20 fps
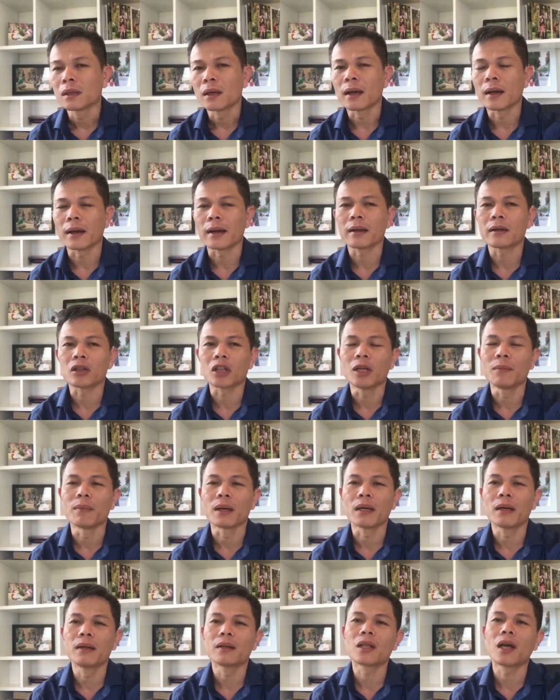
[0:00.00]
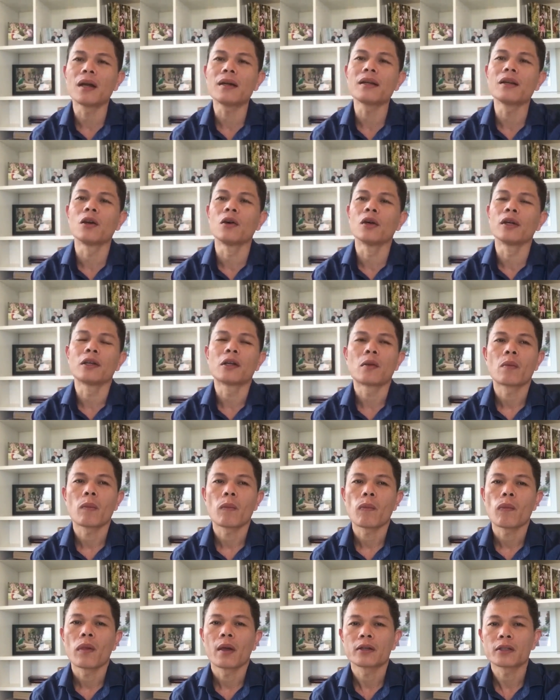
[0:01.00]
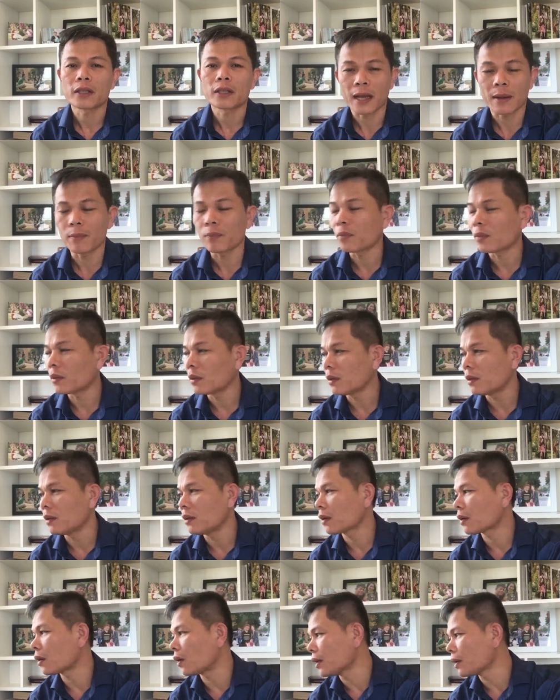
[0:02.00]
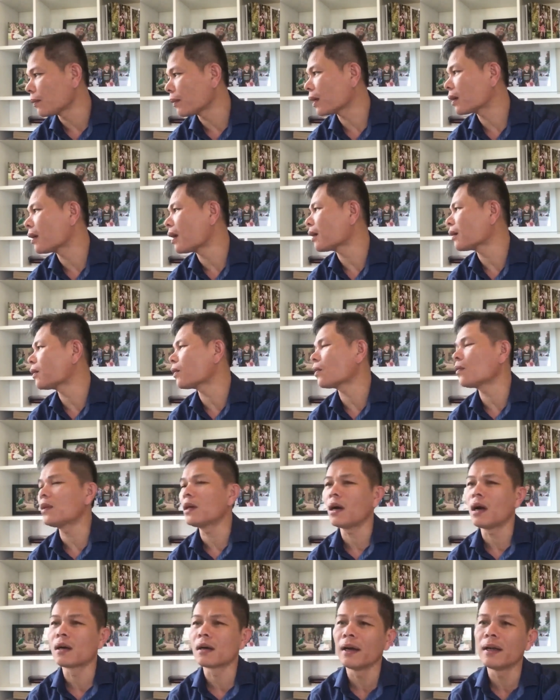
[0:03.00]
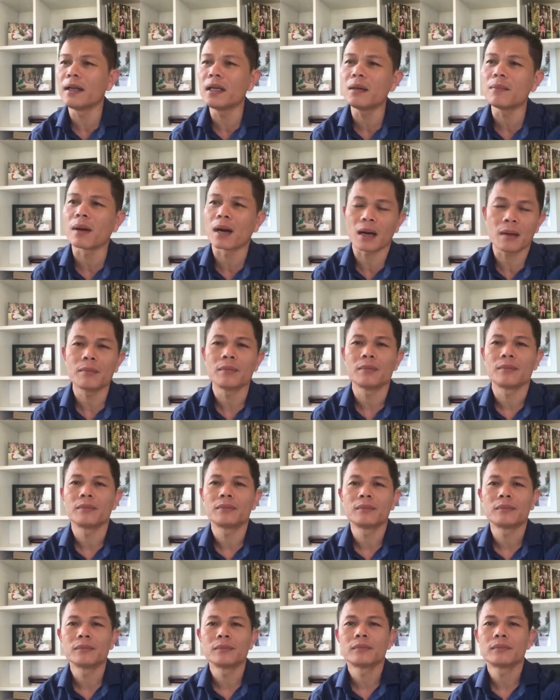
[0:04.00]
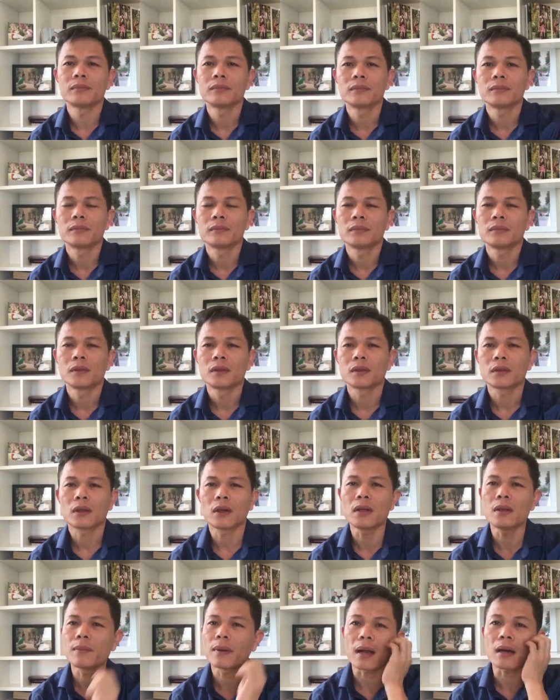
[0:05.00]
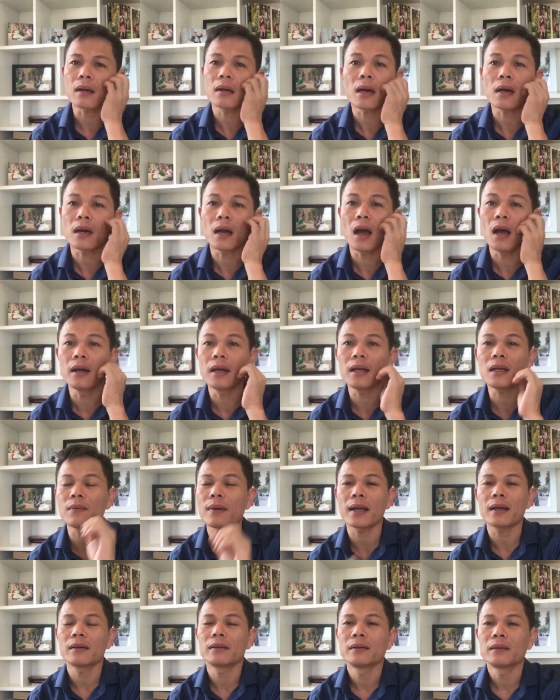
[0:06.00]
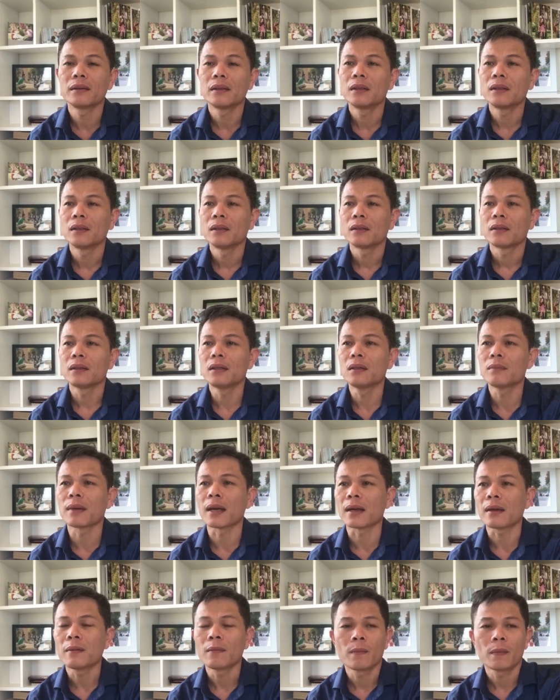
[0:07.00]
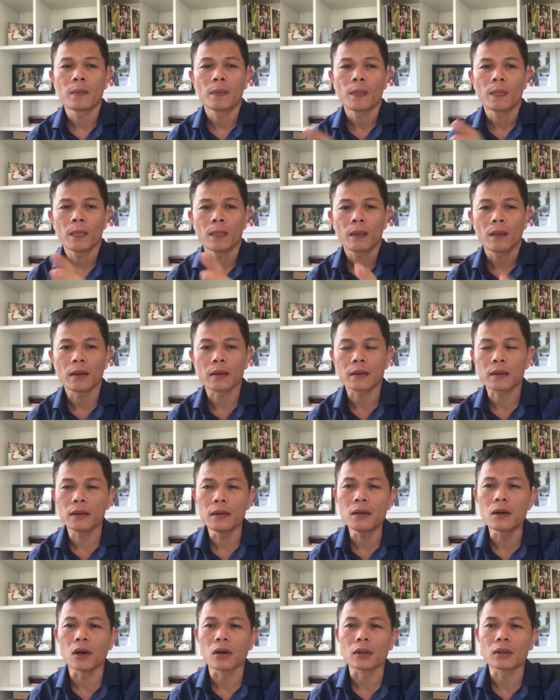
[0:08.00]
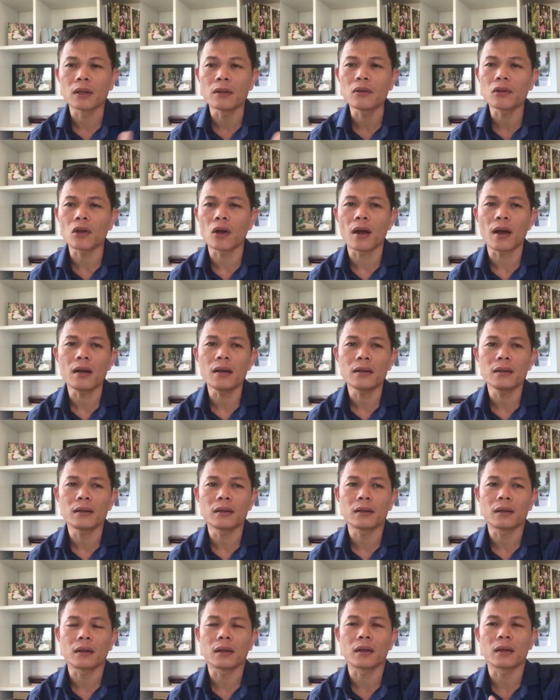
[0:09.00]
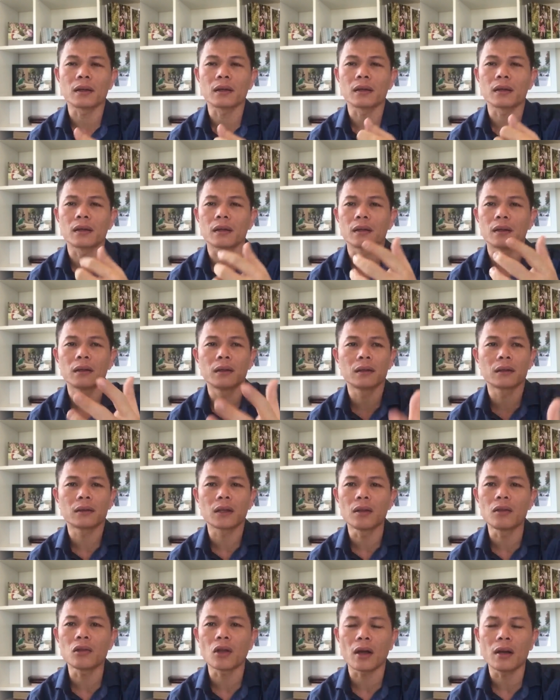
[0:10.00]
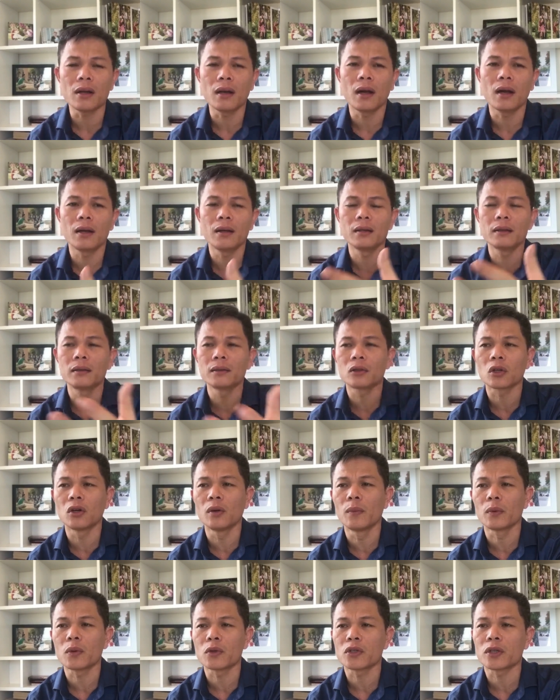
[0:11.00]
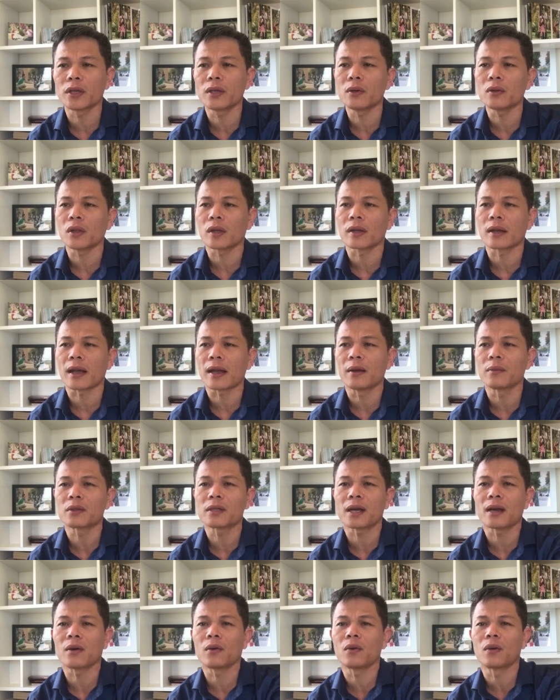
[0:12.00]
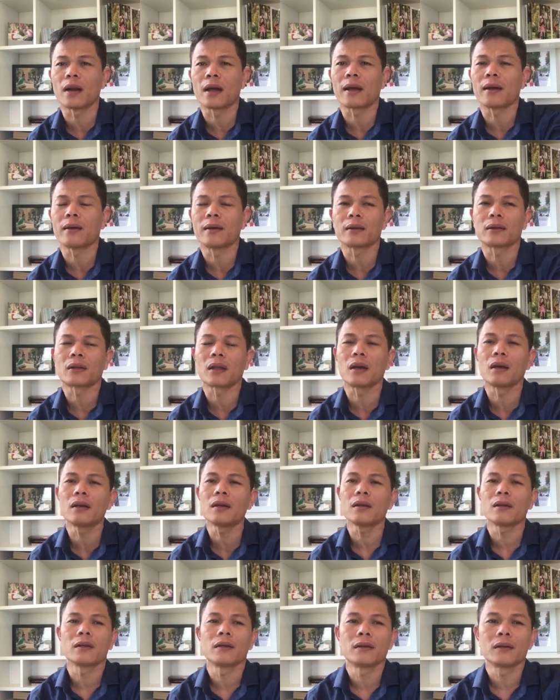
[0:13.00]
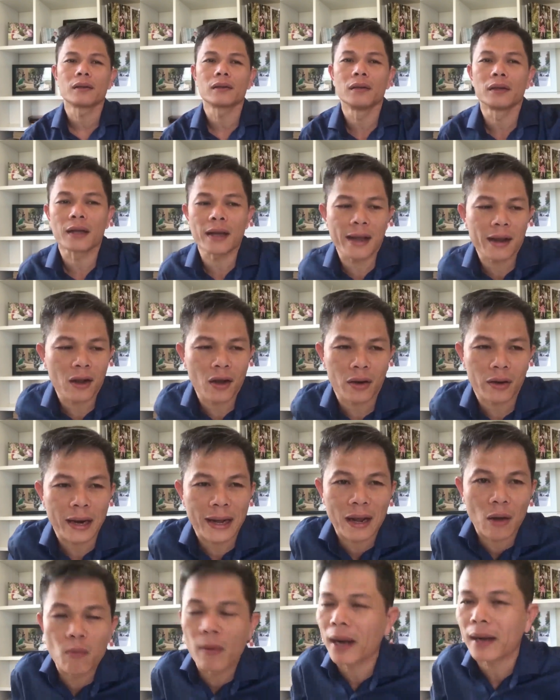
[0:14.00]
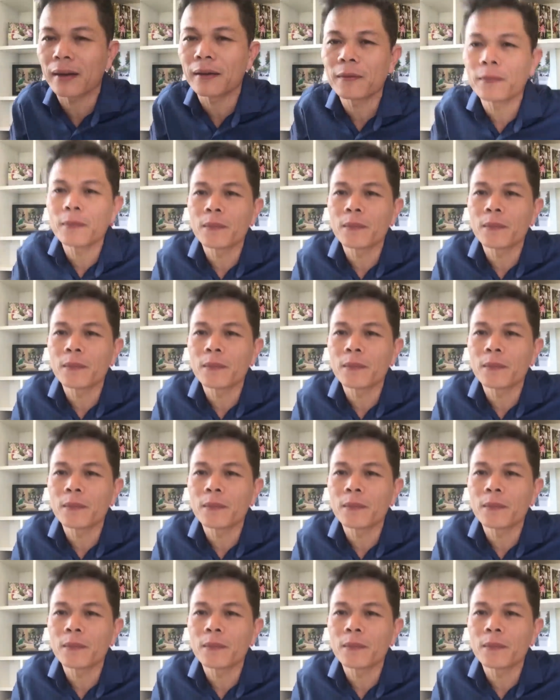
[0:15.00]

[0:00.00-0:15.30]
à, thì mình đi tới đi lui xem có những miếng đất nó cũng ưng ý với mình lắm có những miếng đất rất là ưng ý các bạn nhưng mà À, cứ ngồi tính toán à, tính toán hơn thua một chút xíu thì ngày hôm sau là tới người khác họ đặt cọc bách